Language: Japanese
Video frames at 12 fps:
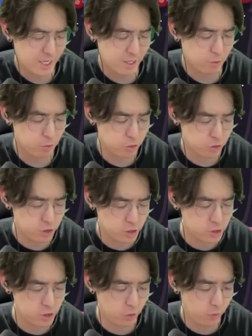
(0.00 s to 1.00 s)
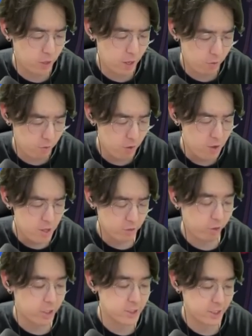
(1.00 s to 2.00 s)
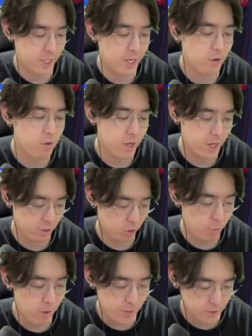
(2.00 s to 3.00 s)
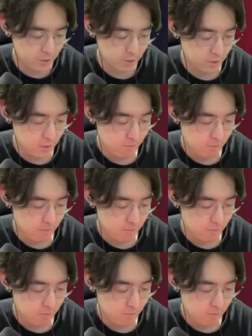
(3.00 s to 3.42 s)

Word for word: 1250にする動画を撮らせていただこうかなと思います。